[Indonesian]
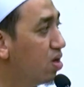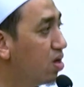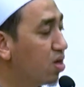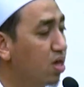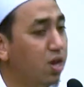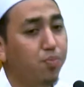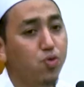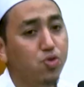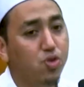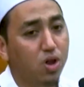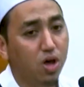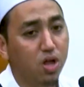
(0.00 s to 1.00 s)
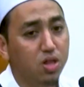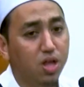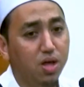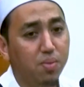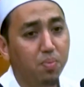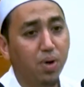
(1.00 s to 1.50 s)
yang dipuji oleh
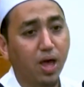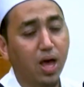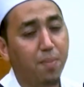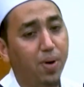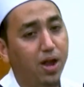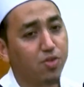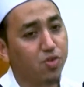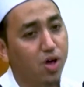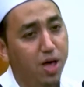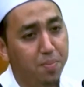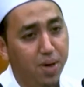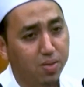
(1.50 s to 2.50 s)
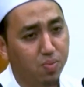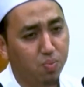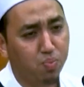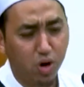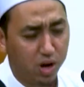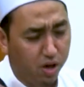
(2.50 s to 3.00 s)
Allah, mereka para sahabat
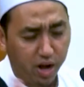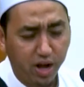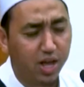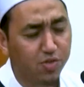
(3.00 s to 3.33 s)
bukan orang yang tidak